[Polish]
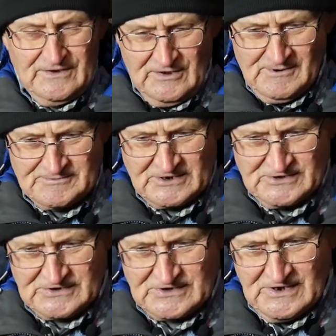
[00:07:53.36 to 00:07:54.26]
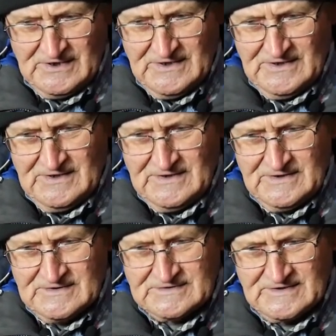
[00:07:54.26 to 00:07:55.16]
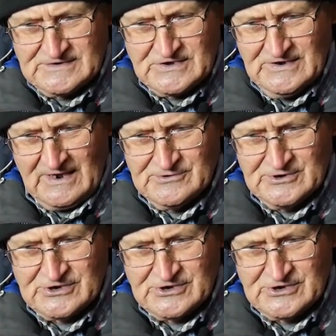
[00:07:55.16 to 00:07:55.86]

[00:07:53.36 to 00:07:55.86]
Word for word: No bo przecież zaczynało